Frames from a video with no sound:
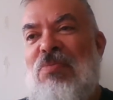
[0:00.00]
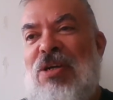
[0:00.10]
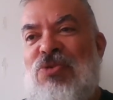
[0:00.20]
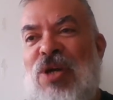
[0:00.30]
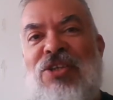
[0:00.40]

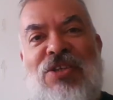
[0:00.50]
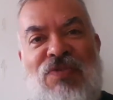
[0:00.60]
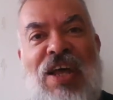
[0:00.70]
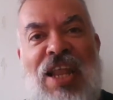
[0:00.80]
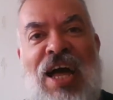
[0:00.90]
Mas o Ericus
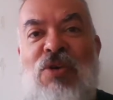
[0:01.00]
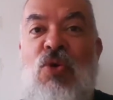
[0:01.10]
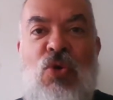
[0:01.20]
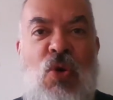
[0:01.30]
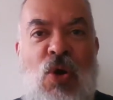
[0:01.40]
vai lá
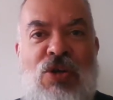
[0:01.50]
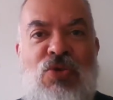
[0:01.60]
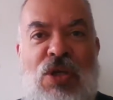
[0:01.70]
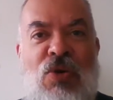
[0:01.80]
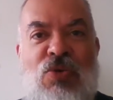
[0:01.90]
com o
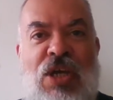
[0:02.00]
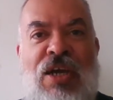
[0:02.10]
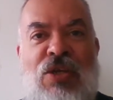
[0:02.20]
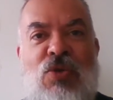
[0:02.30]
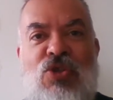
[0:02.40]
Gordon, que é o, que
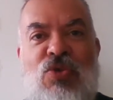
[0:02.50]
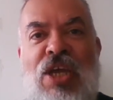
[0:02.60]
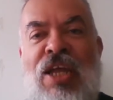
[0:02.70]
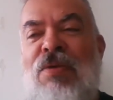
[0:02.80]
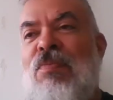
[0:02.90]
é, que é o tio
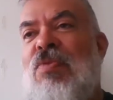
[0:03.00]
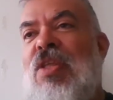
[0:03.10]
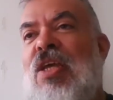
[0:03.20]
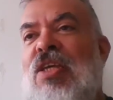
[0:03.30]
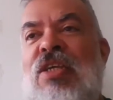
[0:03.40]
dele,
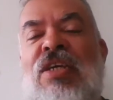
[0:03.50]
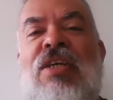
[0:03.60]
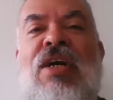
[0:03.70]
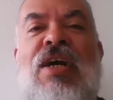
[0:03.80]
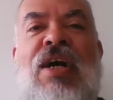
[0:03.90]

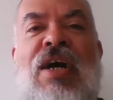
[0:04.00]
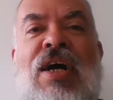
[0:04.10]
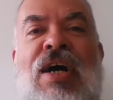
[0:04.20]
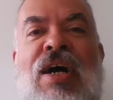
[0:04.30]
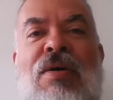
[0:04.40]
e
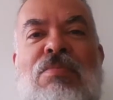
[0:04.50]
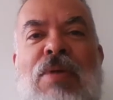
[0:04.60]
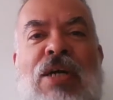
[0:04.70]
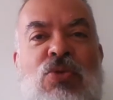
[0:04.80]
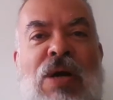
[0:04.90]
ah,
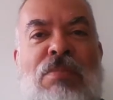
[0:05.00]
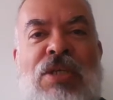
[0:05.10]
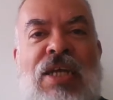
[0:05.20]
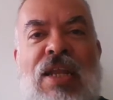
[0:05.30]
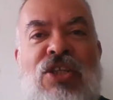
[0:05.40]
mais uma
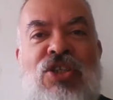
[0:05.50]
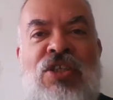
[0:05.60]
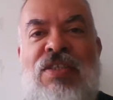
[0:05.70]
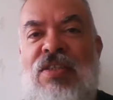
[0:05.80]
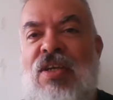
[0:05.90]
amiga,
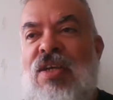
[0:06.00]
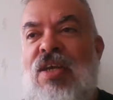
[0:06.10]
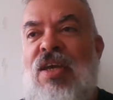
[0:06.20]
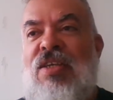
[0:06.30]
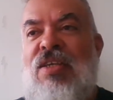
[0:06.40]
Letícia,
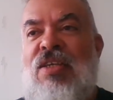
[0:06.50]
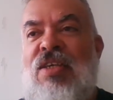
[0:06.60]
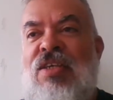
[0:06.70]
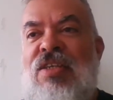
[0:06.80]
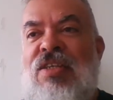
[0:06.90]

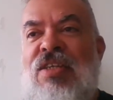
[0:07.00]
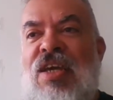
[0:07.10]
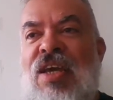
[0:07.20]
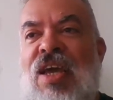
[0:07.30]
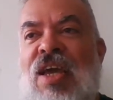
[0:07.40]
que
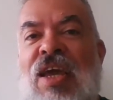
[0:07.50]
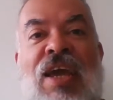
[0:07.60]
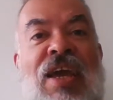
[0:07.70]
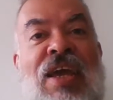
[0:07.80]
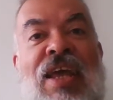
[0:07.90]
é,
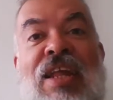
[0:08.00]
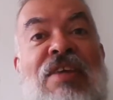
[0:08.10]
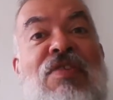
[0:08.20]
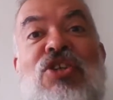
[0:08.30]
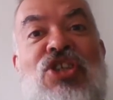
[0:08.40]
é, ela
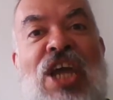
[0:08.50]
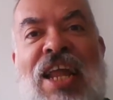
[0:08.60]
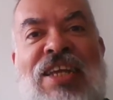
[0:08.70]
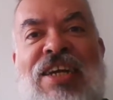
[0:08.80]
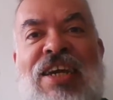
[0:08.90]
é
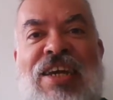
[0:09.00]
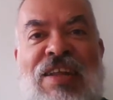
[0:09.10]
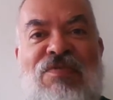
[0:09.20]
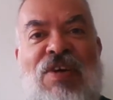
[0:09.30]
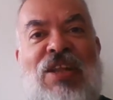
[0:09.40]
evangélica e
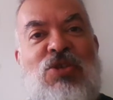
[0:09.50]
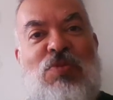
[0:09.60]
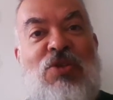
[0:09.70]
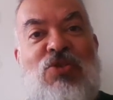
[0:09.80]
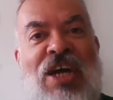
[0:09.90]
ela fala do
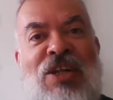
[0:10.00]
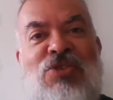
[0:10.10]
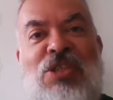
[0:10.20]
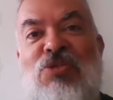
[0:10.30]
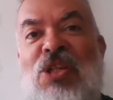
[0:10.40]
Espírito
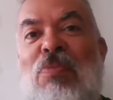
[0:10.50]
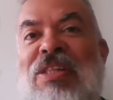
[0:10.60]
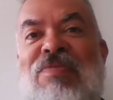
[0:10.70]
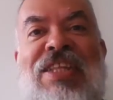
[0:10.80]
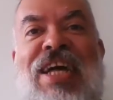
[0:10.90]
Santo, Deus tal,
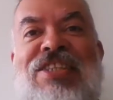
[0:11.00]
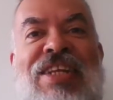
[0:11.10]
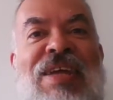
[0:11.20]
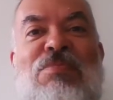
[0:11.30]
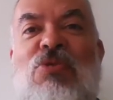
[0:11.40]
mas na
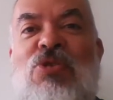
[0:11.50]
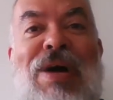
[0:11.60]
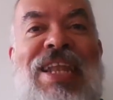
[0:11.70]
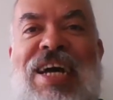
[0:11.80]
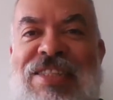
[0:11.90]
verdade ela é muito
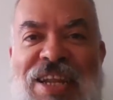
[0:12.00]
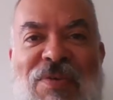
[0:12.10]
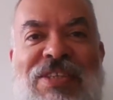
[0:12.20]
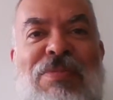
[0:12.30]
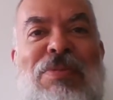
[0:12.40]
malandra, é
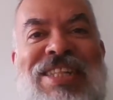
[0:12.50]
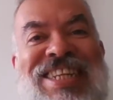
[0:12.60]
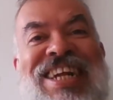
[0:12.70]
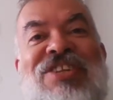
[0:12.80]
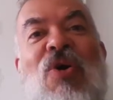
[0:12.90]
quase uma
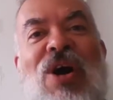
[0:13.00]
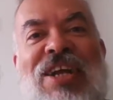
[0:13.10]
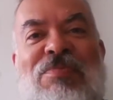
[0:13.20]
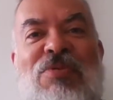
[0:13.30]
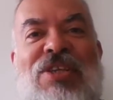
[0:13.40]
malandra
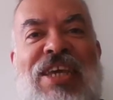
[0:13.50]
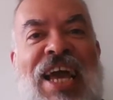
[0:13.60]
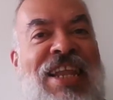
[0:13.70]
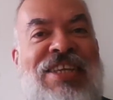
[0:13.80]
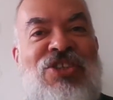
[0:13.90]
carioca, porque
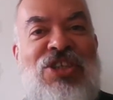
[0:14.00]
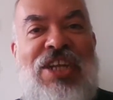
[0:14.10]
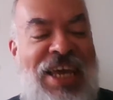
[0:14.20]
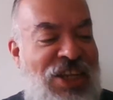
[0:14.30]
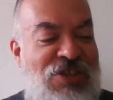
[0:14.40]
ela que
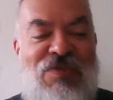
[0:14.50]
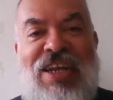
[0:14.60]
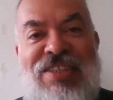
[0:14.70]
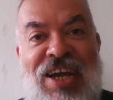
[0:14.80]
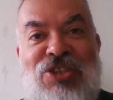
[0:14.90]
tira eles de
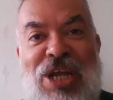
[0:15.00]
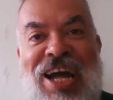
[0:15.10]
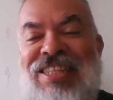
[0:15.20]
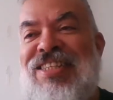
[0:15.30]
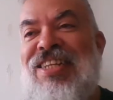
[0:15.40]
várias
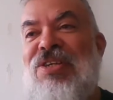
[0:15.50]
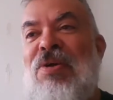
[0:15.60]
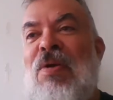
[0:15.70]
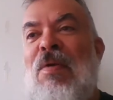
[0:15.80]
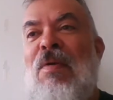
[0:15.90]
enrascadas
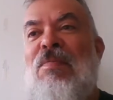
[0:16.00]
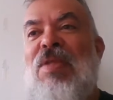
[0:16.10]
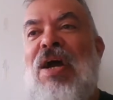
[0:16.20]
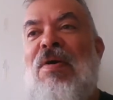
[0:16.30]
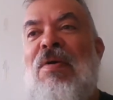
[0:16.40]
ali.
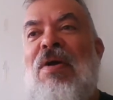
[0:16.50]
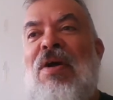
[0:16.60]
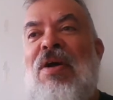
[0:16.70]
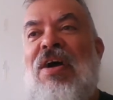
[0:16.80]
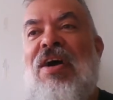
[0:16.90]
Né?
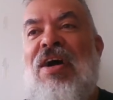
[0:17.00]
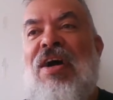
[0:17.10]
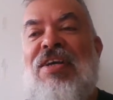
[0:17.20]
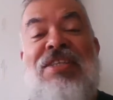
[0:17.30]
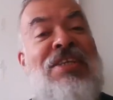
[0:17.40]

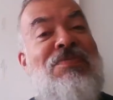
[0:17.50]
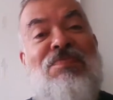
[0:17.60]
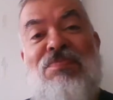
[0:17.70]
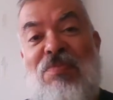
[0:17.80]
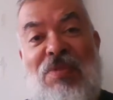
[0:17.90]
Ah, e
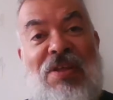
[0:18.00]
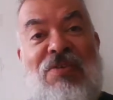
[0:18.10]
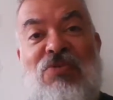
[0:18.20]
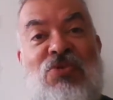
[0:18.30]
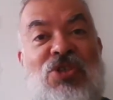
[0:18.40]

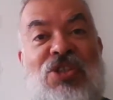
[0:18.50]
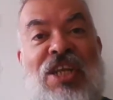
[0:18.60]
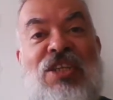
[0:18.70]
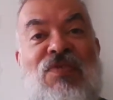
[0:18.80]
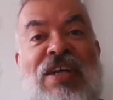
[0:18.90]
os
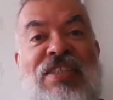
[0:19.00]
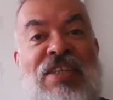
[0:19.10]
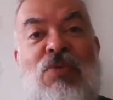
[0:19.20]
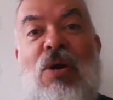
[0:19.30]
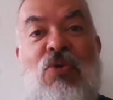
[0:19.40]
três
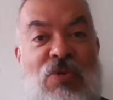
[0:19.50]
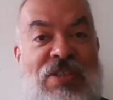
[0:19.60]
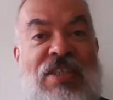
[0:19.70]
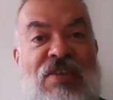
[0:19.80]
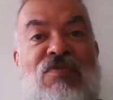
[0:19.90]
fazem uma,
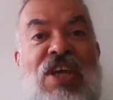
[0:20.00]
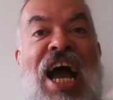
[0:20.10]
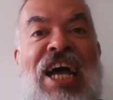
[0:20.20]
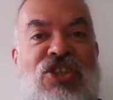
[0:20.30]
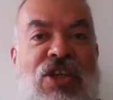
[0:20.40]
essa
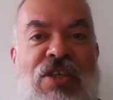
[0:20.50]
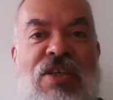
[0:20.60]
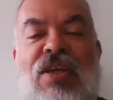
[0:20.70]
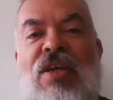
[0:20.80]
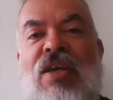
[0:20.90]
viagem
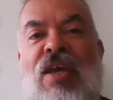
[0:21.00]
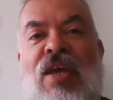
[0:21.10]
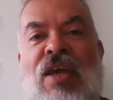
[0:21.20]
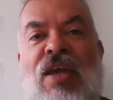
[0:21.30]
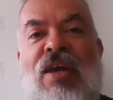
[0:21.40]

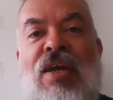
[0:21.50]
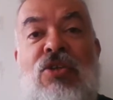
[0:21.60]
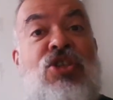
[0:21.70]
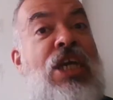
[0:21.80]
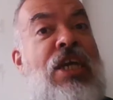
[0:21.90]
é,
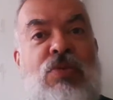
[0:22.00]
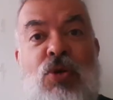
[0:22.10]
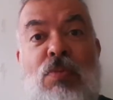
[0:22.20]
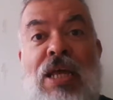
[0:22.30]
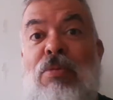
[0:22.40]
cheia de
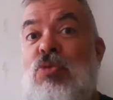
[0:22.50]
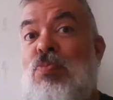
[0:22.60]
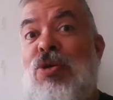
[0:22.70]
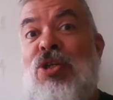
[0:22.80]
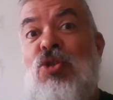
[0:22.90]
problemas,
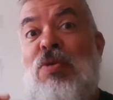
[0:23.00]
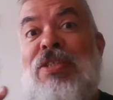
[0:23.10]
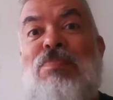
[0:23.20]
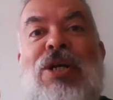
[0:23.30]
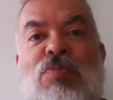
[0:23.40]
porque os
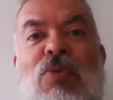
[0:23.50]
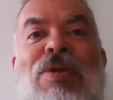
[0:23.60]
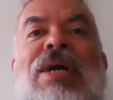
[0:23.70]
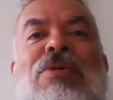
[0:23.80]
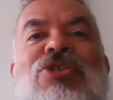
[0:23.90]
principais
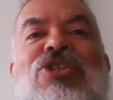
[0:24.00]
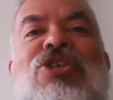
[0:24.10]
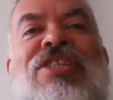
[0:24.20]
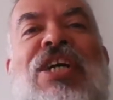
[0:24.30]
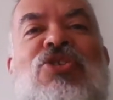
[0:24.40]
problemas, gente,
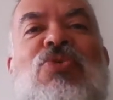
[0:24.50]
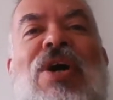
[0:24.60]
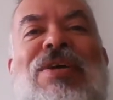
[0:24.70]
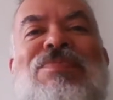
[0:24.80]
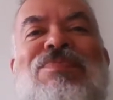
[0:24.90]
aí está a
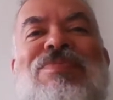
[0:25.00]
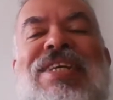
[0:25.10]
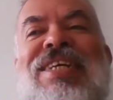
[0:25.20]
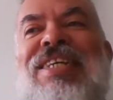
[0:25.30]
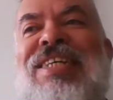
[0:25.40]
história
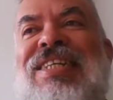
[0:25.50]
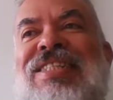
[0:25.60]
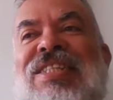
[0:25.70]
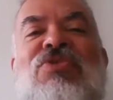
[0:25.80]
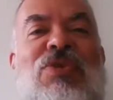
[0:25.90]

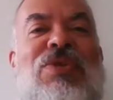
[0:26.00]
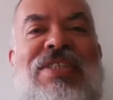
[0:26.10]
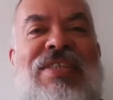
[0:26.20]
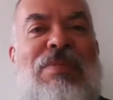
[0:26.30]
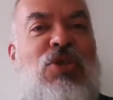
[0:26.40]
não são
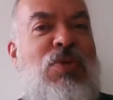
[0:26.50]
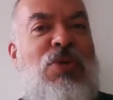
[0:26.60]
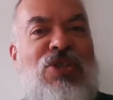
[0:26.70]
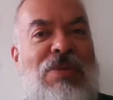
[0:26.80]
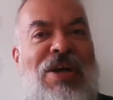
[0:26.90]
necessariamente
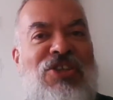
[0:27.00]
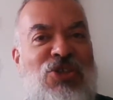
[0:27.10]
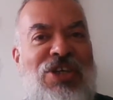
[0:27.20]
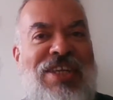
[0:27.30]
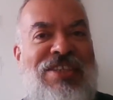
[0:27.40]
problemas da
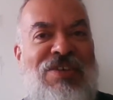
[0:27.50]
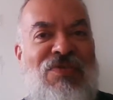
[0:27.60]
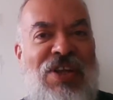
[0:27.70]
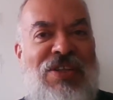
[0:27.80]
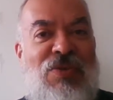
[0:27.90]
magia que eles
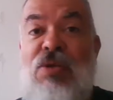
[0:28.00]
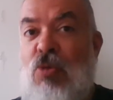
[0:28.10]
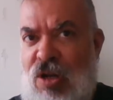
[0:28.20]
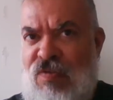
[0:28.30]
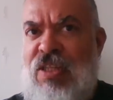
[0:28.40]
enfrentam,
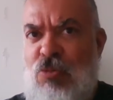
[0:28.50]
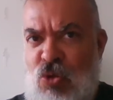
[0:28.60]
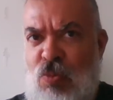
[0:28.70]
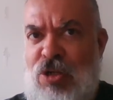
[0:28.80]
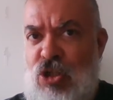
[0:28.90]
embora vá ter
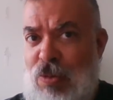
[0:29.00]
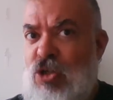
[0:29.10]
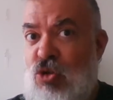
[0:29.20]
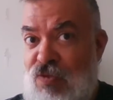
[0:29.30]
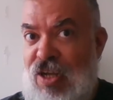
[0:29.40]
muito componente
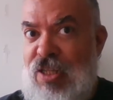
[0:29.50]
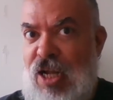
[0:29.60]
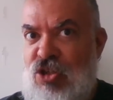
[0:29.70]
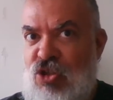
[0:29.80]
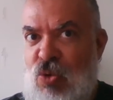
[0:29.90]
mágico de
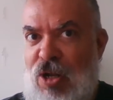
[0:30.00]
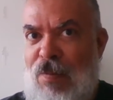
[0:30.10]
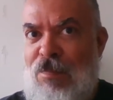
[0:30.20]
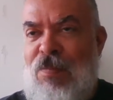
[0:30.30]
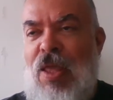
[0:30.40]
verdade na história.